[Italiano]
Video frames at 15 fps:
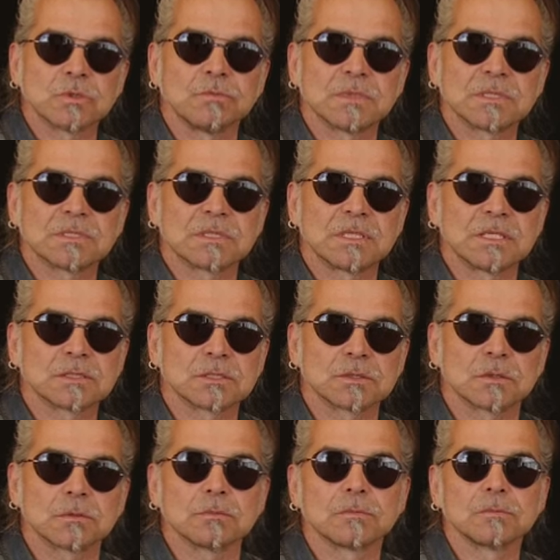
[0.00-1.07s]
in me
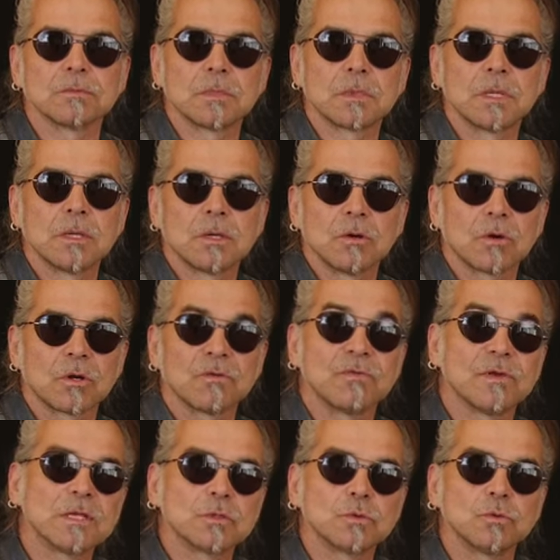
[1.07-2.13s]
stesso ho
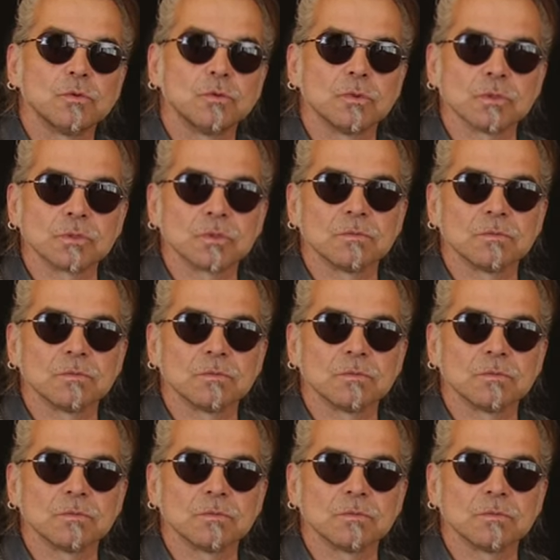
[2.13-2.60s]
riflettuto su